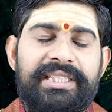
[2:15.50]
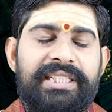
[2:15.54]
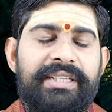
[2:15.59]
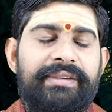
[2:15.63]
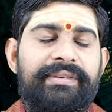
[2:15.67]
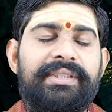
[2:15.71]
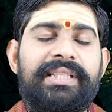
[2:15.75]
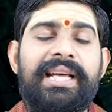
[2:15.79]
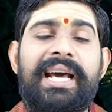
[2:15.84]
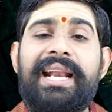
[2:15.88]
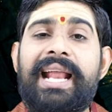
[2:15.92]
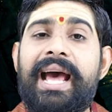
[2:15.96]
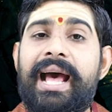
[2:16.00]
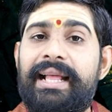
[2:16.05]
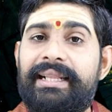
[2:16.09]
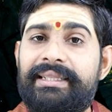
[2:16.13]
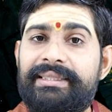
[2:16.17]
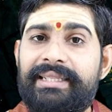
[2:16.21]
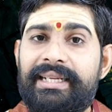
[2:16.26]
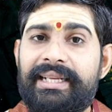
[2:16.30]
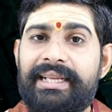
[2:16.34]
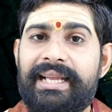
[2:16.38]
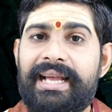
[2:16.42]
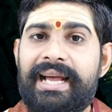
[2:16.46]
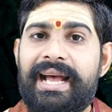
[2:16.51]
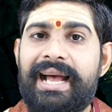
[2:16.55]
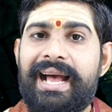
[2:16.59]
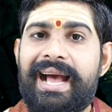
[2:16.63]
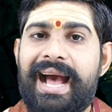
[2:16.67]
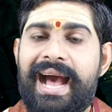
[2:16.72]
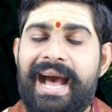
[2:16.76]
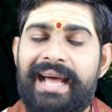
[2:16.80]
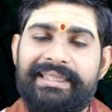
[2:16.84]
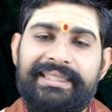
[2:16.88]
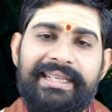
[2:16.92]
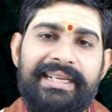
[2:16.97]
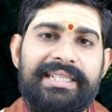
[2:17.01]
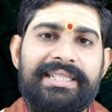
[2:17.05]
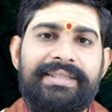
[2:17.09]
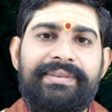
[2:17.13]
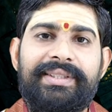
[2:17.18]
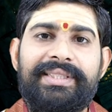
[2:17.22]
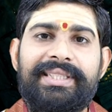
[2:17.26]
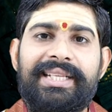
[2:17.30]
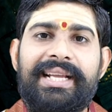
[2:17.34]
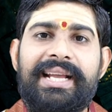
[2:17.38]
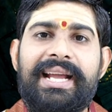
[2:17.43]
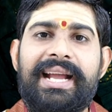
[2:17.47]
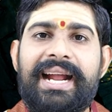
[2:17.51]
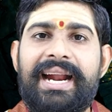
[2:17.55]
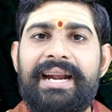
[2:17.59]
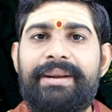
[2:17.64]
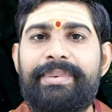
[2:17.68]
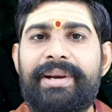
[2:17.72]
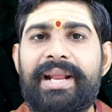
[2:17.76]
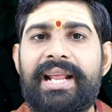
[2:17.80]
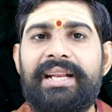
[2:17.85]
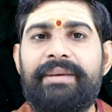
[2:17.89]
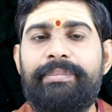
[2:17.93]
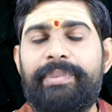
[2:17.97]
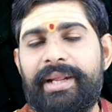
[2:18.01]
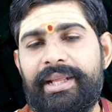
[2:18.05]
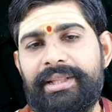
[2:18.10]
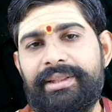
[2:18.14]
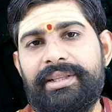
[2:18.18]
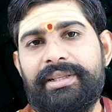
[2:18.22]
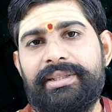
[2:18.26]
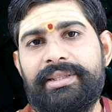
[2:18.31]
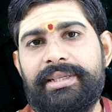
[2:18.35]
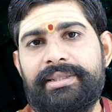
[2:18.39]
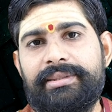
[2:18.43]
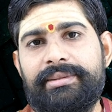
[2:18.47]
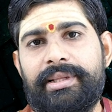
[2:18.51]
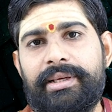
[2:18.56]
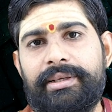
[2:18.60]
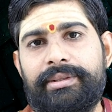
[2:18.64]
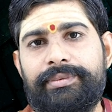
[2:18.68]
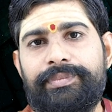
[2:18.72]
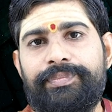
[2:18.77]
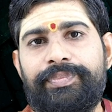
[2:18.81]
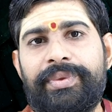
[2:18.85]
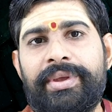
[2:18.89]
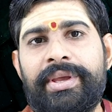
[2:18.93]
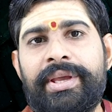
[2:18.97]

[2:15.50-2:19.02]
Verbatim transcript: జీవితాన్ని అందంగా ఆదర్శవంతంగా గడపడానికి ప్రయత్నం చేస్తారు